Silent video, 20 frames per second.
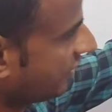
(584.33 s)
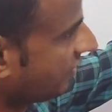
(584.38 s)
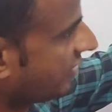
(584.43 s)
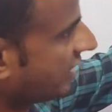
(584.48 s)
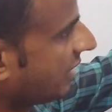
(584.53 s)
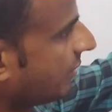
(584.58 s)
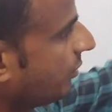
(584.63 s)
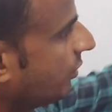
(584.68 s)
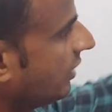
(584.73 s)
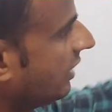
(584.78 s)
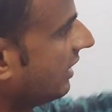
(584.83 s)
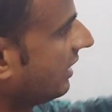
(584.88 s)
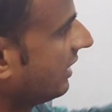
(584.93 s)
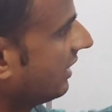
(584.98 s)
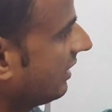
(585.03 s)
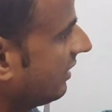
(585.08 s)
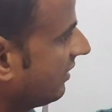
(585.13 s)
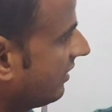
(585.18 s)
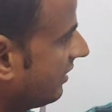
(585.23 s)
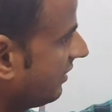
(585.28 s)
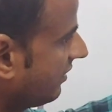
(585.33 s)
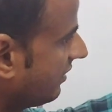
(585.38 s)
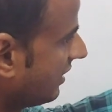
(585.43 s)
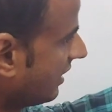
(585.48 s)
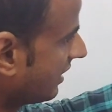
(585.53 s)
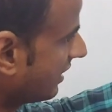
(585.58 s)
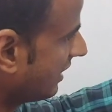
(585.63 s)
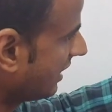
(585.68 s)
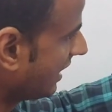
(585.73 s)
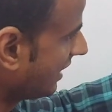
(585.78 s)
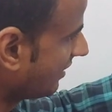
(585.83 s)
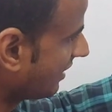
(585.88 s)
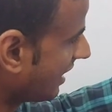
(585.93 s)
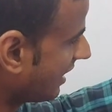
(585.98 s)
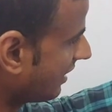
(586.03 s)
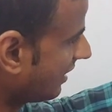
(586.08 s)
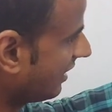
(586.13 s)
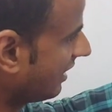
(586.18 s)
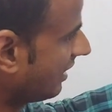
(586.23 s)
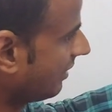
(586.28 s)
शिक्षक बोलेंगे शिक्षक थे
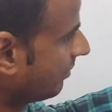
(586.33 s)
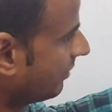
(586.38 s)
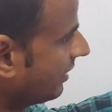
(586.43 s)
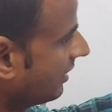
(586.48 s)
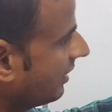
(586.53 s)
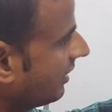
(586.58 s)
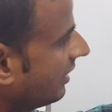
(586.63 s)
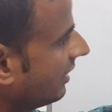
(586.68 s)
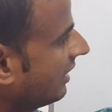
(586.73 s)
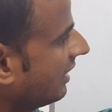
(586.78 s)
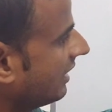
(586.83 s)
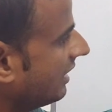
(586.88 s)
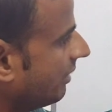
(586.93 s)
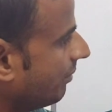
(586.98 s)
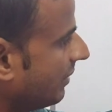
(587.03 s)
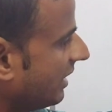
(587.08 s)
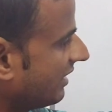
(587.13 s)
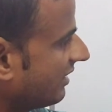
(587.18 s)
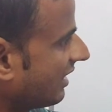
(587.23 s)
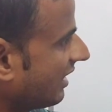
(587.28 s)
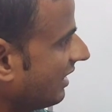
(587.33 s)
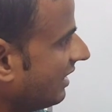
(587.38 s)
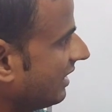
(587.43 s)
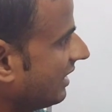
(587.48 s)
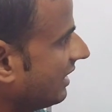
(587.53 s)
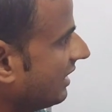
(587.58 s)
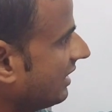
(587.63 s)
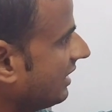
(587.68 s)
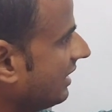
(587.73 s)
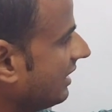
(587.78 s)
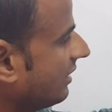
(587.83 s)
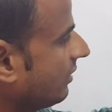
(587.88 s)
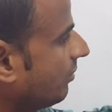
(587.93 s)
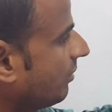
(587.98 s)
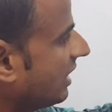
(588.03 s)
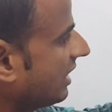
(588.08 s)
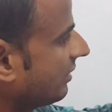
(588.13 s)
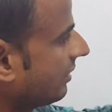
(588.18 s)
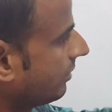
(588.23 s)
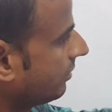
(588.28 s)
आचार कलाम ये वैशाली के थे तो
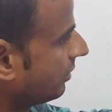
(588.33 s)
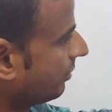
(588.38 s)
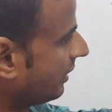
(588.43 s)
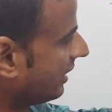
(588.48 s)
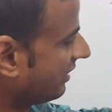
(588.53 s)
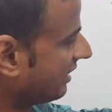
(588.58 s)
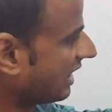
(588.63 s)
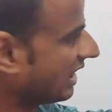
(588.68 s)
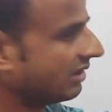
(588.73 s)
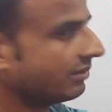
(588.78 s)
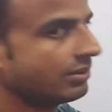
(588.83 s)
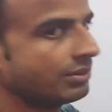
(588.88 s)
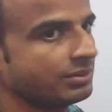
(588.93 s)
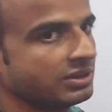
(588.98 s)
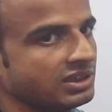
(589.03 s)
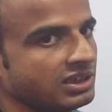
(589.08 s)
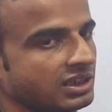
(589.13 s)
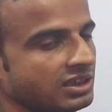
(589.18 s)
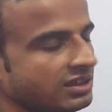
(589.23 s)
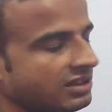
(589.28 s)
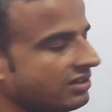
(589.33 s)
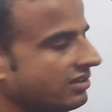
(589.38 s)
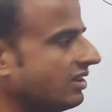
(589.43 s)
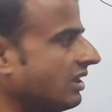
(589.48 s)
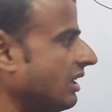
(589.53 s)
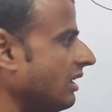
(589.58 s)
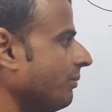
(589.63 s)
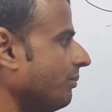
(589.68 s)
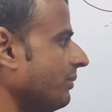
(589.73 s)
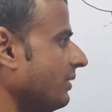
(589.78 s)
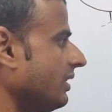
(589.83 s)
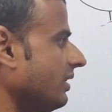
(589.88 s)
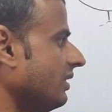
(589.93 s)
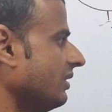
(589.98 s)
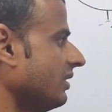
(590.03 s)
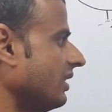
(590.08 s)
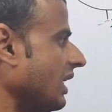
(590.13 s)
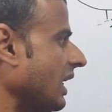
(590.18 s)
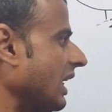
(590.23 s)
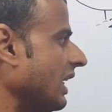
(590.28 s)
महात्मा बुद्ध वैशाली में भी थे जहाँ पे
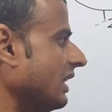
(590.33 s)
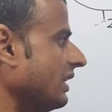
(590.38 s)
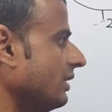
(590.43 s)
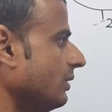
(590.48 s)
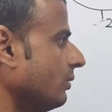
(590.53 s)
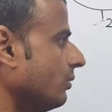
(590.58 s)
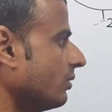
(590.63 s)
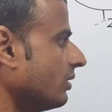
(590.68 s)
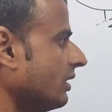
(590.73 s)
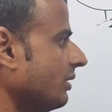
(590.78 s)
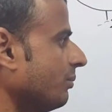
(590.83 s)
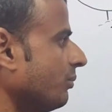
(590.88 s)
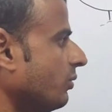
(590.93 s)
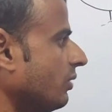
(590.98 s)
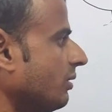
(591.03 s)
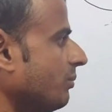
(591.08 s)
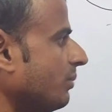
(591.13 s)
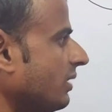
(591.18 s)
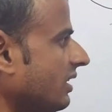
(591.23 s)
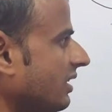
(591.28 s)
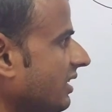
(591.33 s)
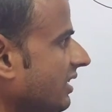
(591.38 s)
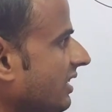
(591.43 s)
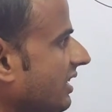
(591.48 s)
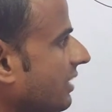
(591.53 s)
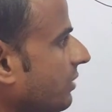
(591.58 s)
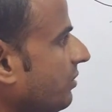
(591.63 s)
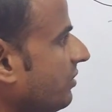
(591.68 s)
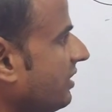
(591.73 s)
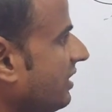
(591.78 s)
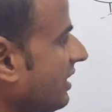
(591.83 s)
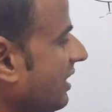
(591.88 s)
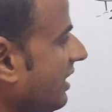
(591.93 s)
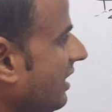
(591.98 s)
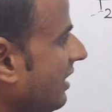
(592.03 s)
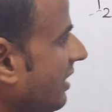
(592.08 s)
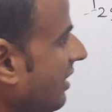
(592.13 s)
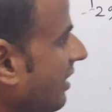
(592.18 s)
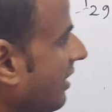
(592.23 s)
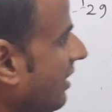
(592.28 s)
ध्यान योग की पूरी प्रक्रिया को सीखा
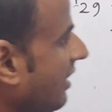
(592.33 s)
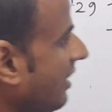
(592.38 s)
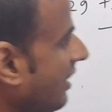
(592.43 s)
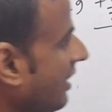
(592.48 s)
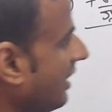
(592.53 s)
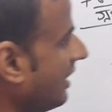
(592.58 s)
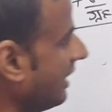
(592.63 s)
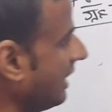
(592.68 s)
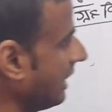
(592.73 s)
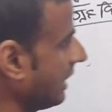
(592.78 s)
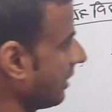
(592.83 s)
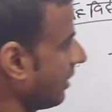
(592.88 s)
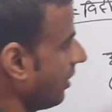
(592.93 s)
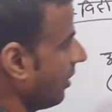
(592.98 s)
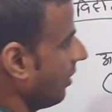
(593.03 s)
एक